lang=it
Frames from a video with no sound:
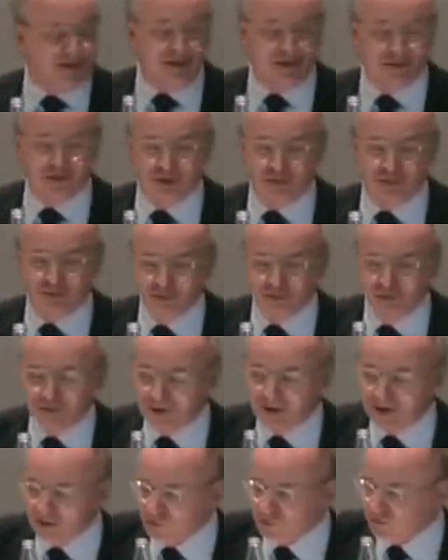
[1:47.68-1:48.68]
si è
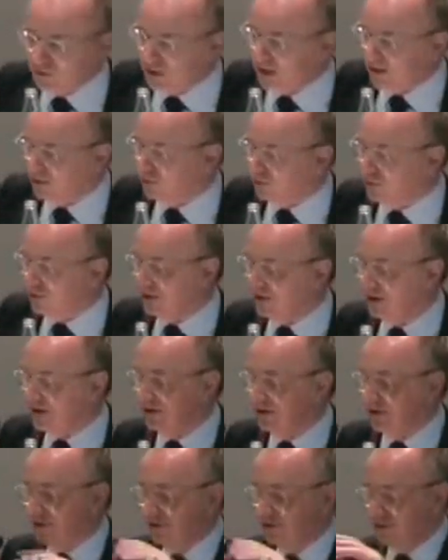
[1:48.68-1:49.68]
ottenuto il risultato
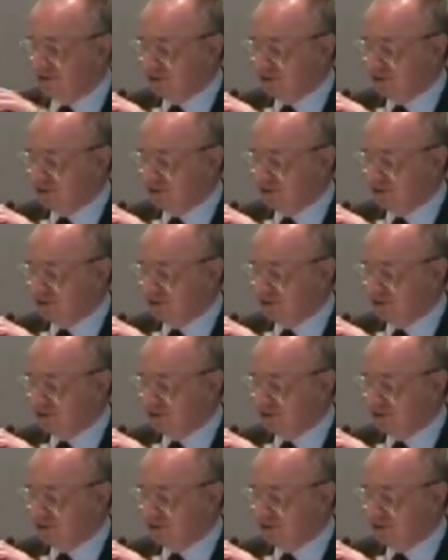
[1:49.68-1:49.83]
di